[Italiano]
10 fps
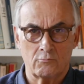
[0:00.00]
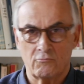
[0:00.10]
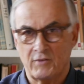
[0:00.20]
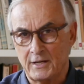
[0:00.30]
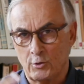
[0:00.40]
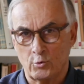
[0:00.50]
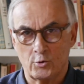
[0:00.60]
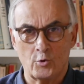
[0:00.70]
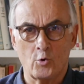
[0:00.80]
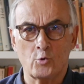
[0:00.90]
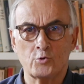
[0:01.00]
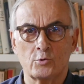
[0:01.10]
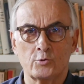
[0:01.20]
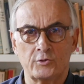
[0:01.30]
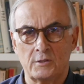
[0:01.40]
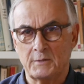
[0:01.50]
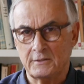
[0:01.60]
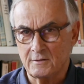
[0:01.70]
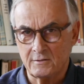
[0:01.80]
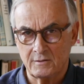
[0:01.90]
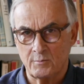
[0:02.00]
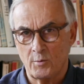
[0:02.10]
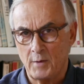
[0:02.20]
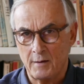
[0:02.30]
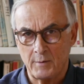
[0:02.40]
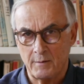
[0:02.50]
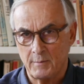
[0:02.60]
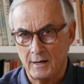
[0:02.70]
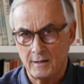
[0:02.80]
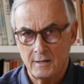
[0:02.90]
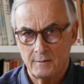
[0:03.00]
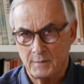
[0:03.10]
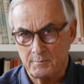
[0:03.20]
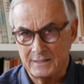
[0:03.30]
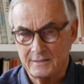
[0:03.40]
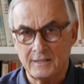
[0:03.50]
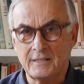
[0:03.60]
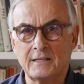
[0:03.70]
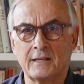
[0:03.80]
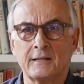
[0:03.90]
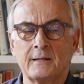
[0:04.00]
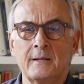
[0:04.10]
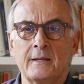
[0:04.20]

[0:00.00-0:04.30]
vanaglorioso, stimatissimo, ma, ma, ma, ma senile.